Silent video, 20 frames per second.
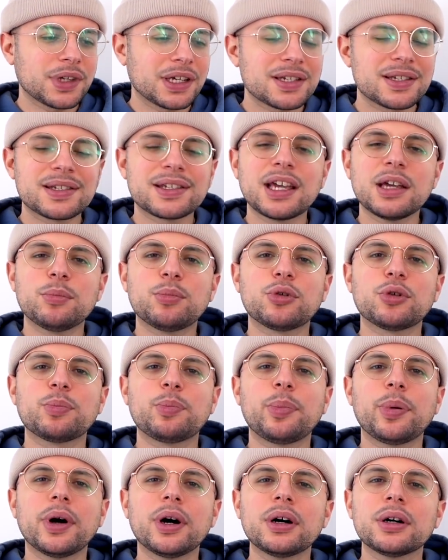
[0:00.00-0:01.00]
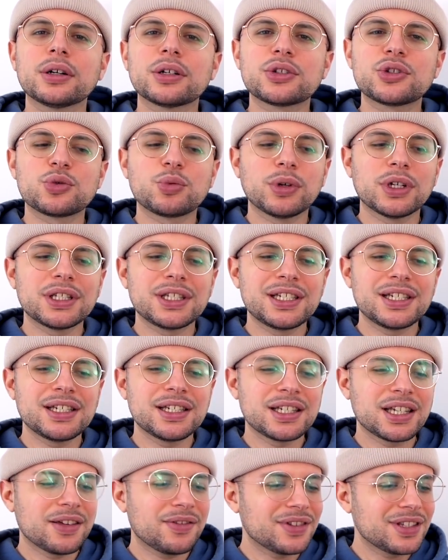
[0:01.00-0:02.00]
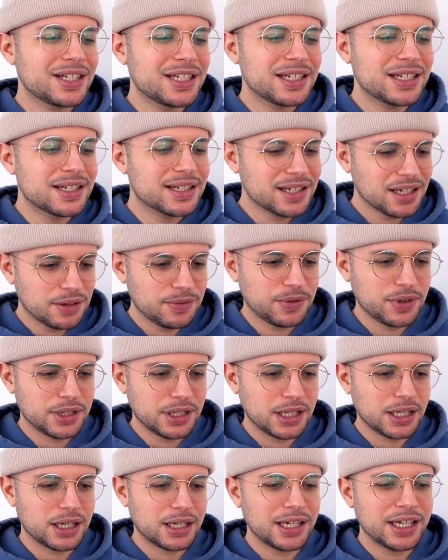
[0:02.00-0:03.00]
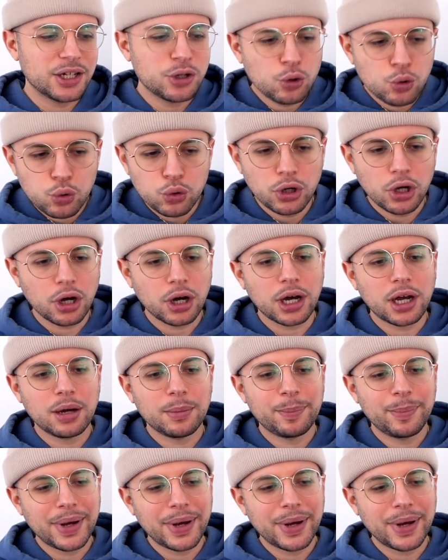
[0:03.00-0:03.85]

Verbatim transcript: cyberpunk 2077 là, les couleurs, hein,